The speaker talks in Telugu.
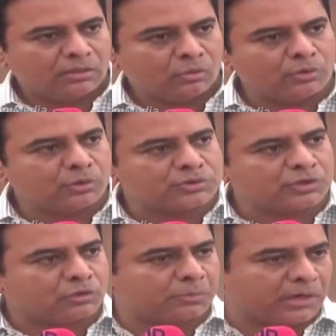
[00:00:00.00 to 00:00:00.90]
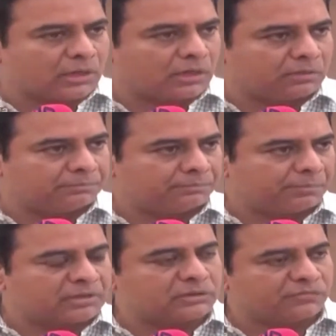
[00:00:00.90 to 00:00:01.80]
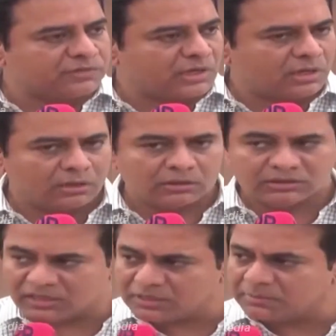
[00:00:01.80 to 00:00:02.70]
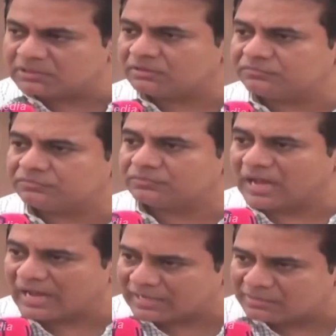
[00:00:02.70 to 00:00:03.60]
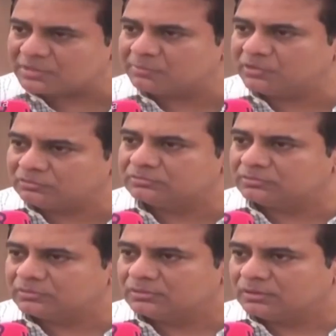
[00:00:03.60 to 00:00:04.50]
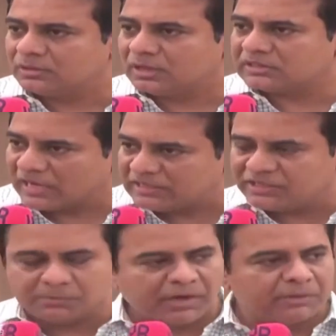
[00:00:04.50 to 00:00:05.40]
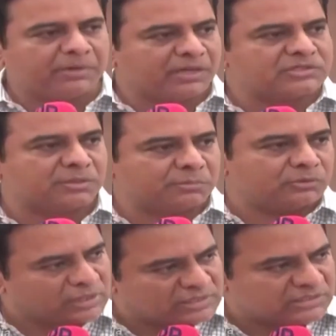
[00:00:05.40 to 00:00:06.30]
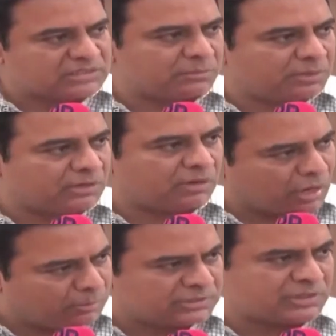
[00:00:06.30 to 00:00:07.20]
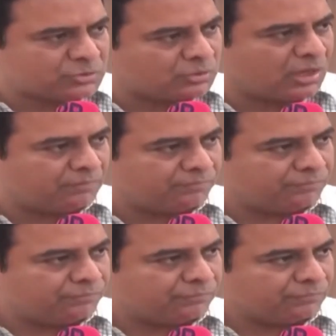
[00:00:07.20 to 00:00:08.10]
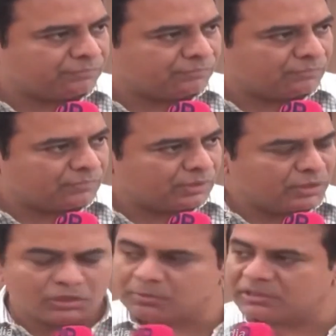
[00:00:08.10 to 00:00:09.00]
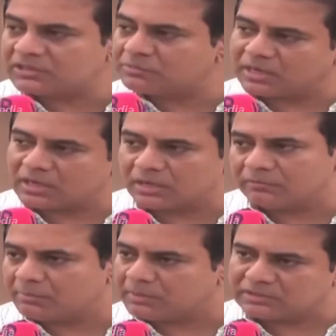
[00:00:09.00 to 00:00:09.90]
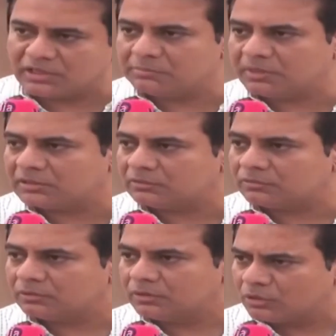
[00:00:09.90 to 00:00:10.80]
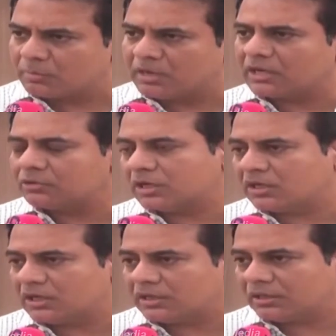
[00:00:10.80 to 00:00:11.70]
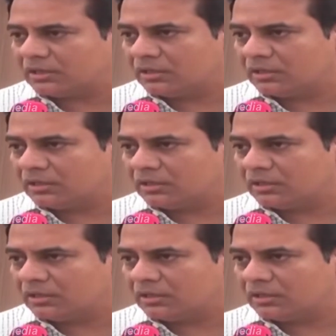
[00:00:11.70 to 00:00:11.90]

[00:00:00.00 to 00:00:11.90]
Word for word: నోటికొచ్చినట్టు మాట్లాడడం బర్తరఫ్ చేయాలా దేనికి బర్తరఫ్ నాకేం సంబంధం అసలు ఐటీ డిపార్ట్మెంట్కి ఏం సంబంధం తెలుసా అసలు మీకు ఏమైనా కామన్ సెన్స్ ఉందా ఏది పడితే అది మతి మతిలేని మాటలు నేను ఒక మాట్లాడుతాను అట్లంటే